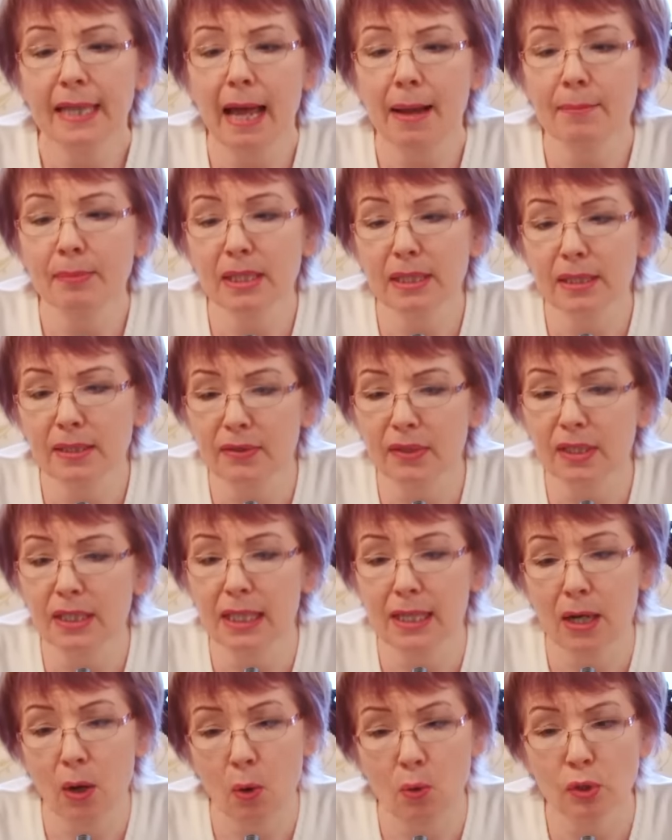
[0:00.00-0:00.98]
там
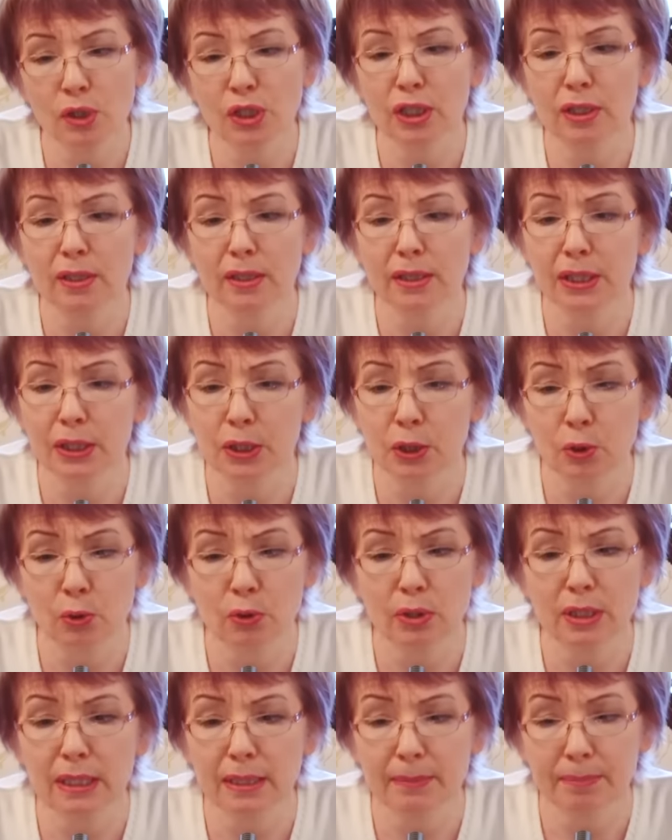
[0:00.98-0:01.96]
действительно очень
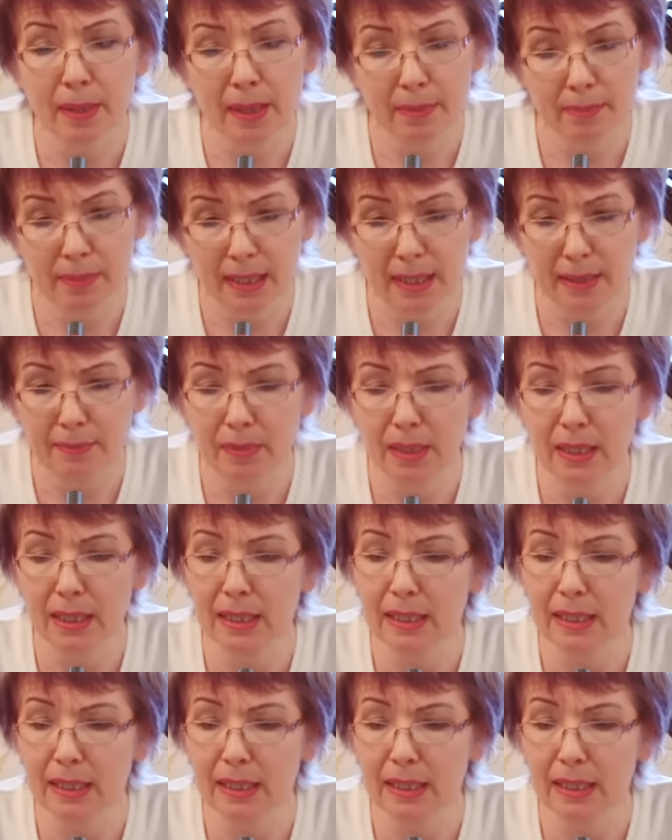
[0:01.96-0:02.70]
серьезные проблемы,